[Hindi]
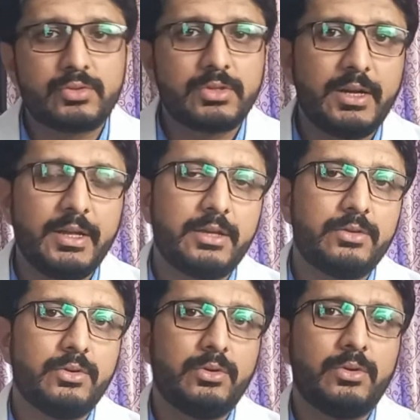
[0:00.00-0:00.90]
दूसरा
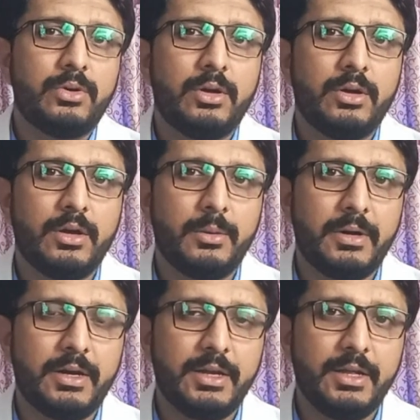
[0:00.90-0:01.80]
एक जो
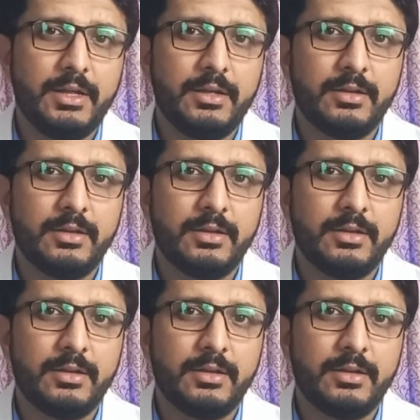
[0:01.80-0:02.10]
हमारे